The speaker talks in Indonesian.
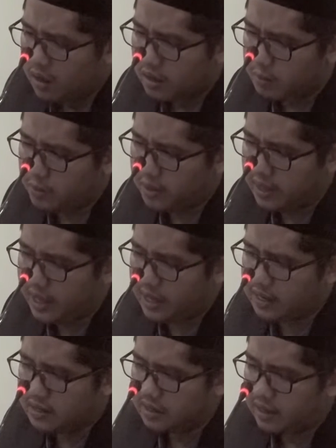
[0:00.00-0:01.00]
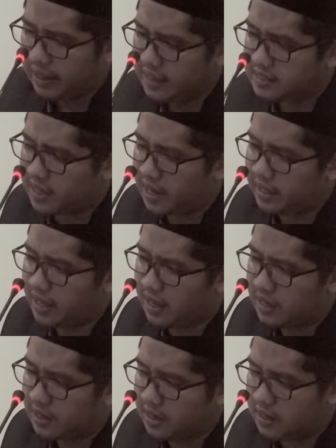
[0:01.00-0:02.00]
Kemudian hijrah
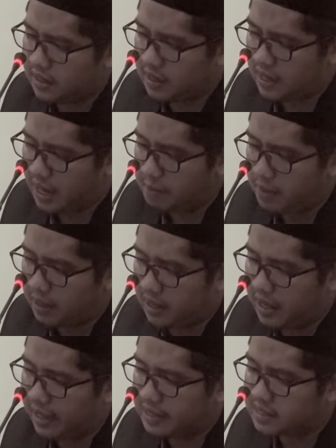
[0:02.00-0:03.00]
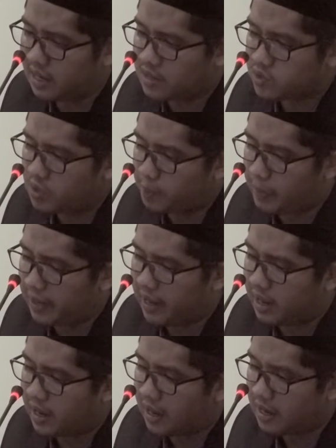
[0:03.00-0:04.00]
yang keenam adalah hijrah dari suatu tempat
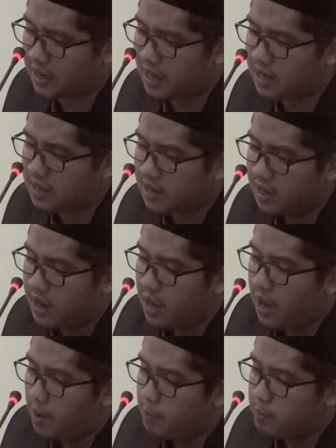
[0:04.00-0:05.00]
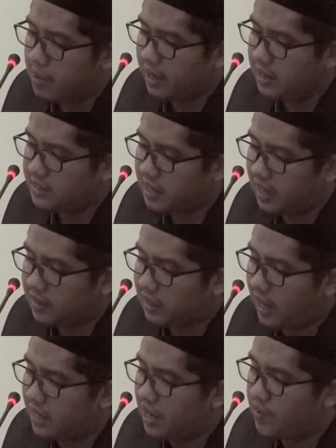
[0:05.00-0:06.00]
yang karena menghindari
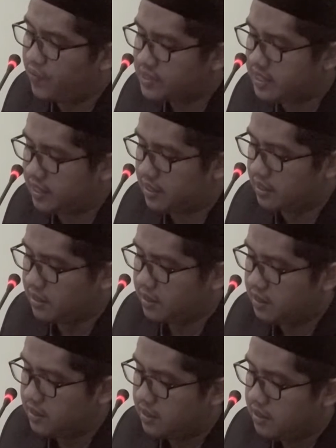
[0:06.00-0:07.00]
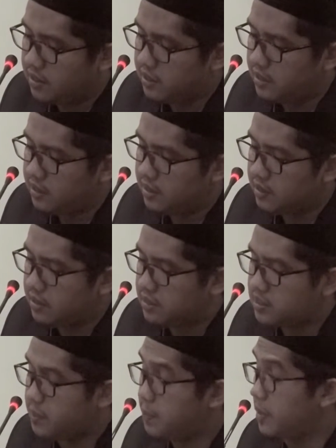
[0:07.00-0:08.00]
tekanan fisik
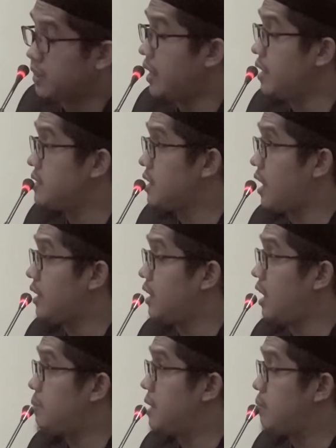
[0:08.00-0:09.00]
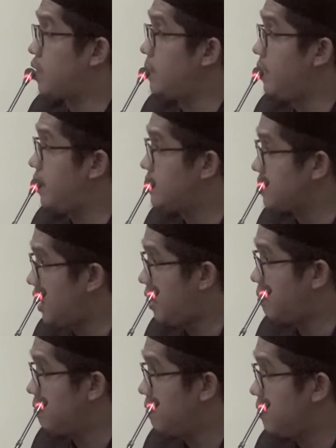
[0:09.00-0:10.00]
seperti hijrahnya Nabi Ibrahim
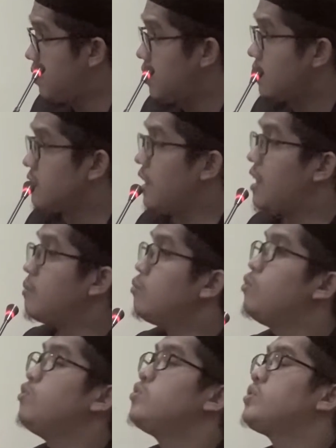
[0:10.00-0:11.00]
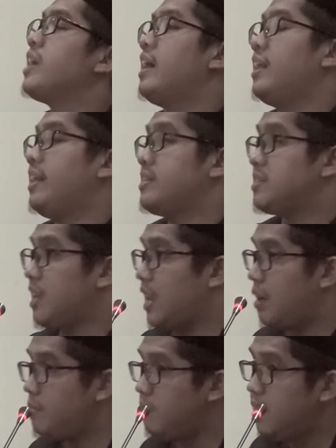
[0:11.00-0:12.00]
alaihissalam dan Musa
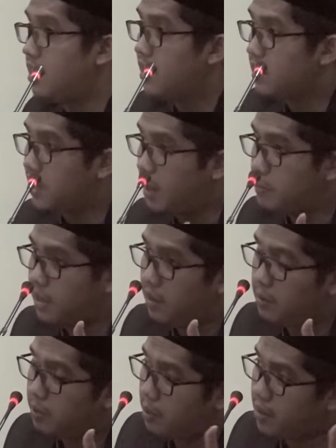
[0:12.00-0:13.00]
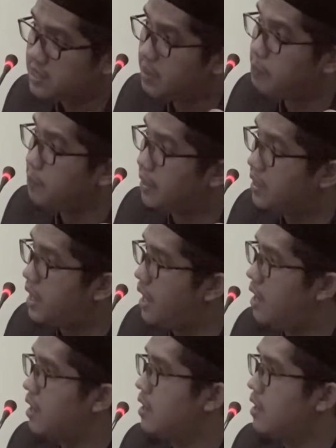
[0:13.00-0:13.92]
alaihissalam Nabi Ibrahim alaihissalam pindah